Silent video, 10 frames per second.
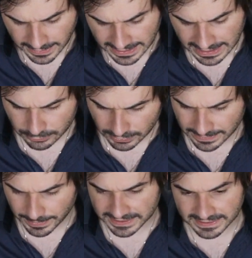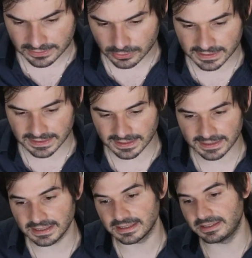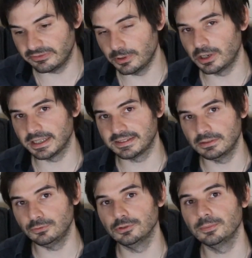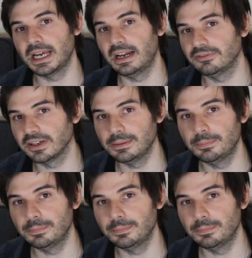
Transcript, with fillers: Et la troisième partie, c'est ceux qui s'intéressent activement à la séduction, mais à la vraie,